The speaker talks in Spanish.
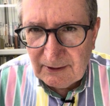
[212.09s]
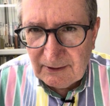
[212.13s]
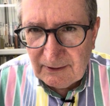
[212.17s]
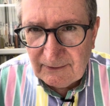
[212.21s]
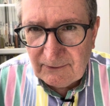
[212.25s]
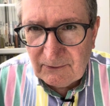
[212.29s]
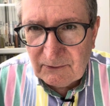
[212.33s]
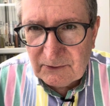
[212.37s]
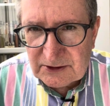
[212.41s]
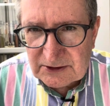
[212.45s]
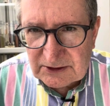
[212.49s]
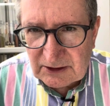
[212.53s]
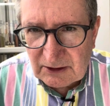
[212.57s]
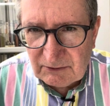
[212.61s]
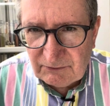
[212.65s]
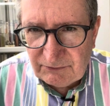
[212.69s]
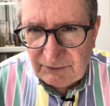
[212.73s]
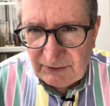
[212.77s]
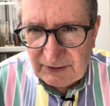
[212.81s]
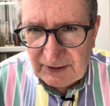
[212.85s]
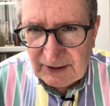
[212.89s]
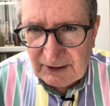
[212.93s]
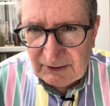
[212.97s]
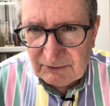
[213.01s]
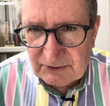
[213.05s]
No un Estado
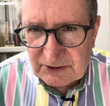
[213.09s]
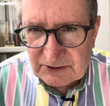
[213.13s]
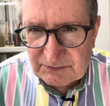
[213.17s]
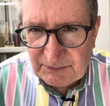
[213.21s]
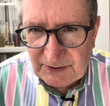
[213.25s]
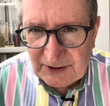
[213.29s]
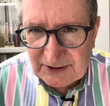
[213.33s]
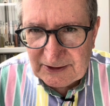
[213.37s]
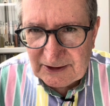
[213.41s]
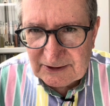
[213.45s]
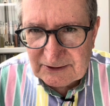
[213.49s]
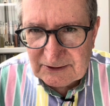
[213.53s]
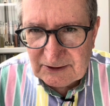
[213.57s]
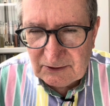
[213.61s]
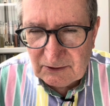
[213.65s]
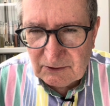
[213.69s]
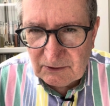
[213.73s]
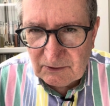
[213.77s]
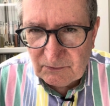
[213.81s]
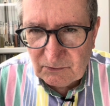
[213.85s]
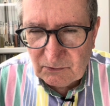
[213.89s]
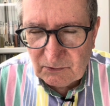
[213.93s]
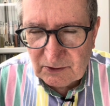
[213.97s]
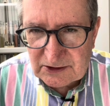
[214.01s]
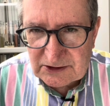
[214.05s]
federado de España,
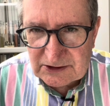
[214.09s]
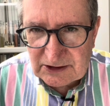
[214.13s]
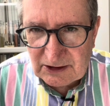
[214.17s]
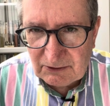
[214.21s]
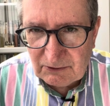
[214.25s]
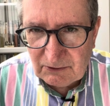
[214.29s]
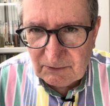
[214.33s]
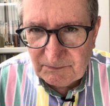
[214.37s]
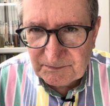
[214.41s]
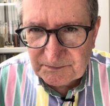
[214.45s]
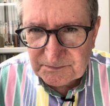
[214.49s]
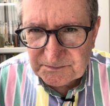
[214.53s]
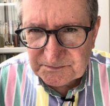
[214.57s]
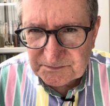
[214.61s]
sino un Estado